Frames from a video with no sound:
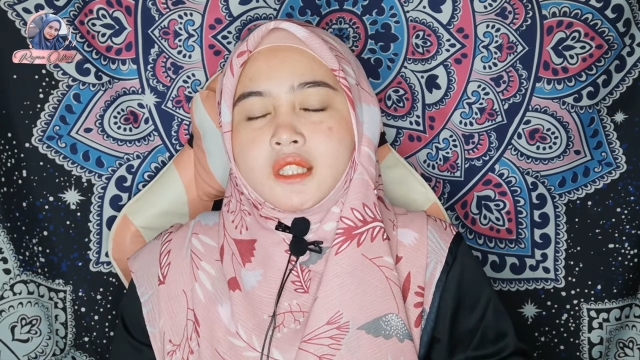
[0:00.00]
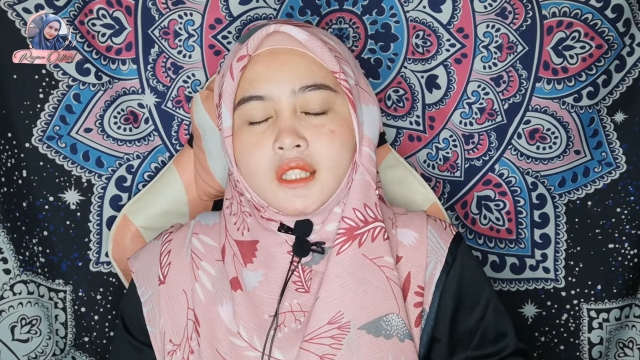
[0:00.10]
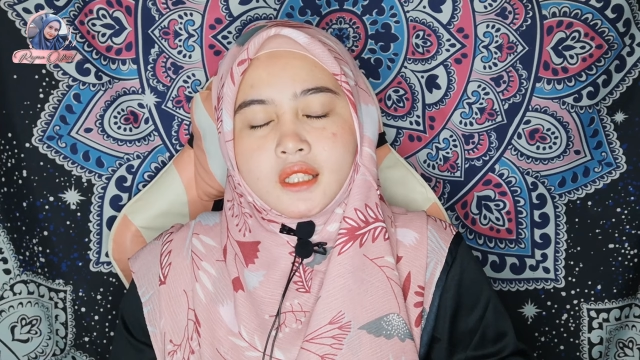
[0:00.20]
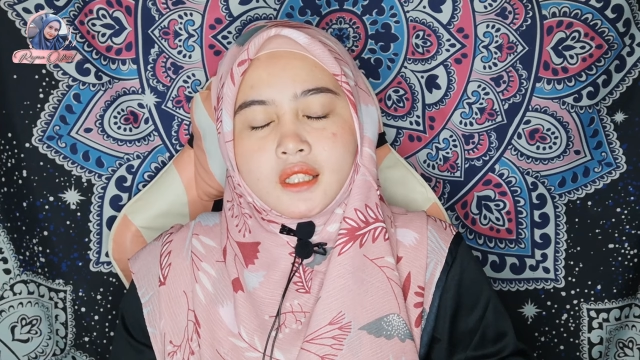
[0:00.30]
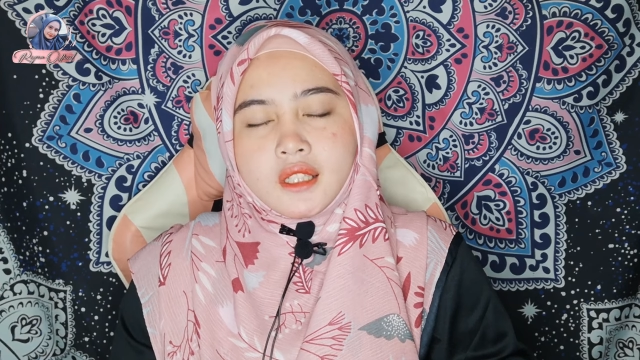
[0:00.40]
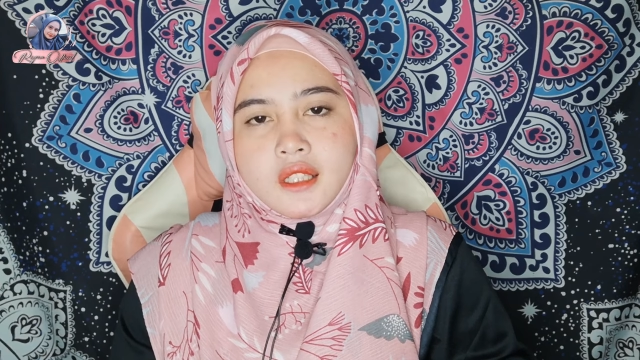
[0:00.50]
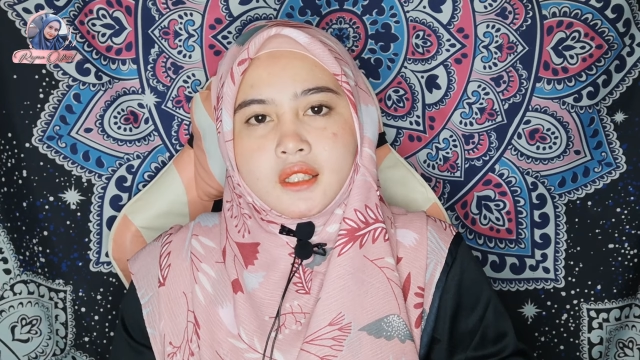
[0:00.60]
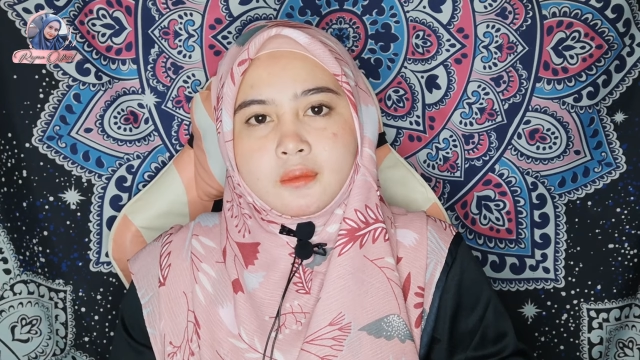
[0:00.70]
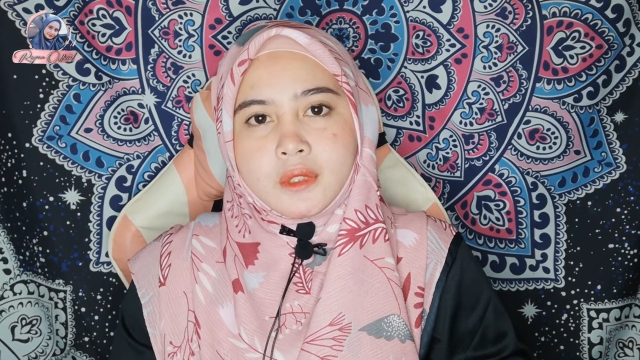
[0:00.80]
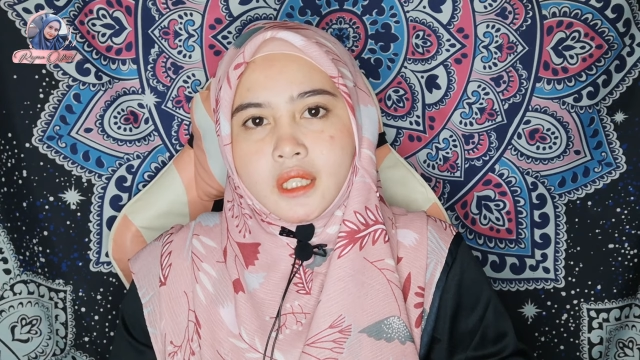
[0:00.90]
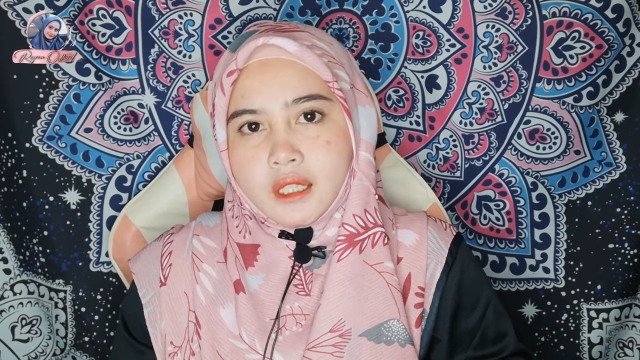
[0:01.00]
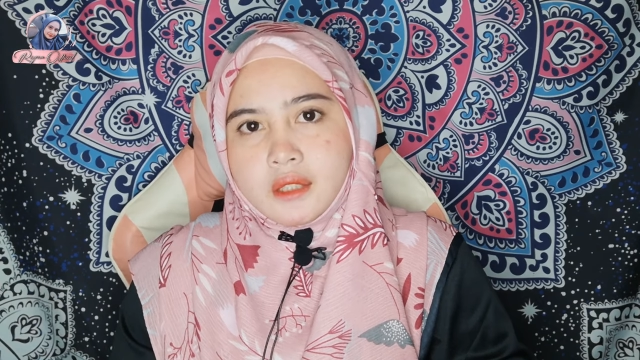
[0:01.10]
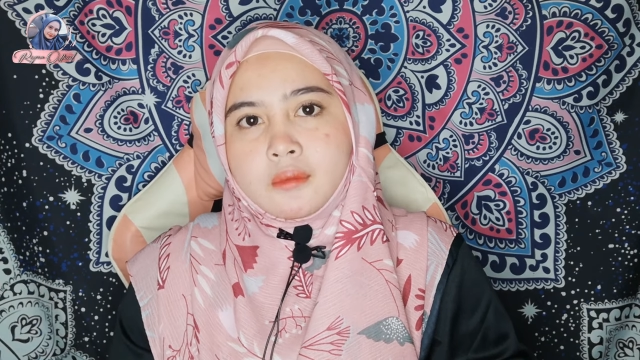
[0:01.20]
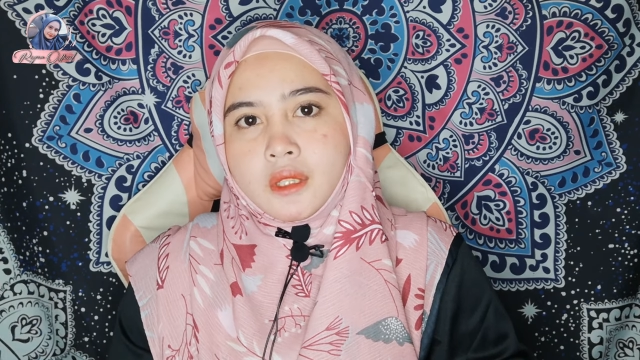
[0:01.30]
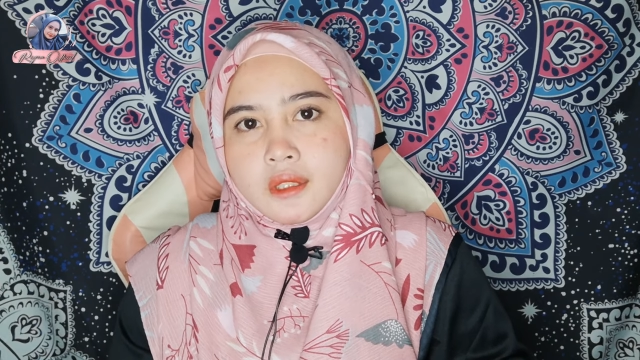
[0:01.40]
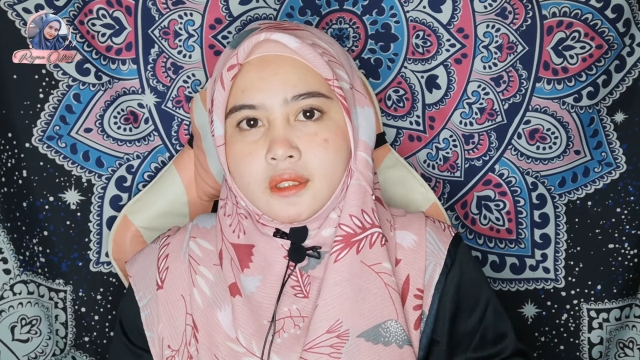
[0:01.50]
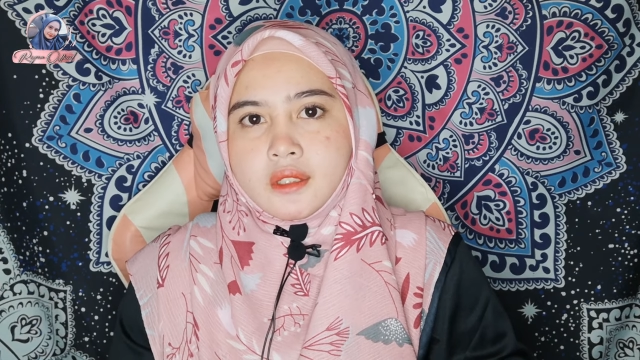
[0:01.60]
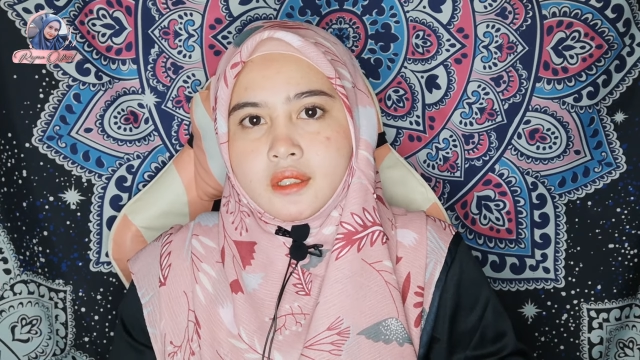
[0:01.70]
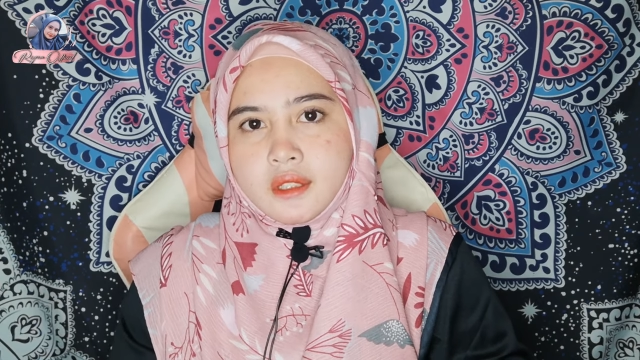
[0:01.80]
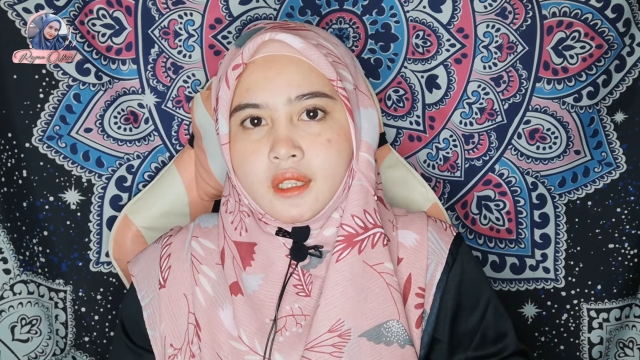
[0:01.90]
sangat-sangat menarik bagi
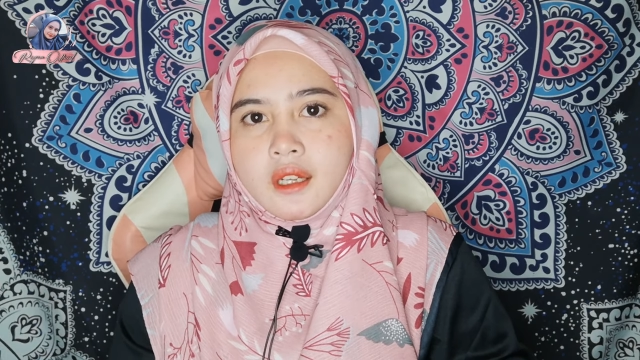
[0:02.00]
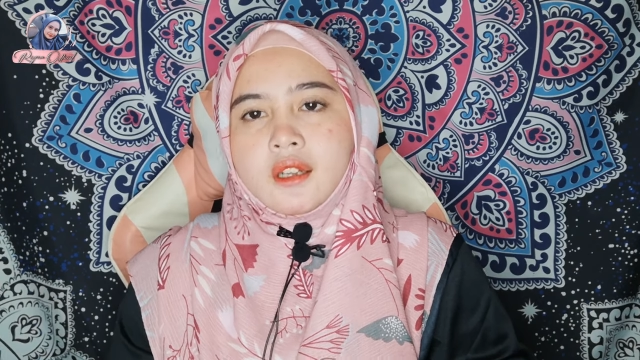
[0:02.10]
Riza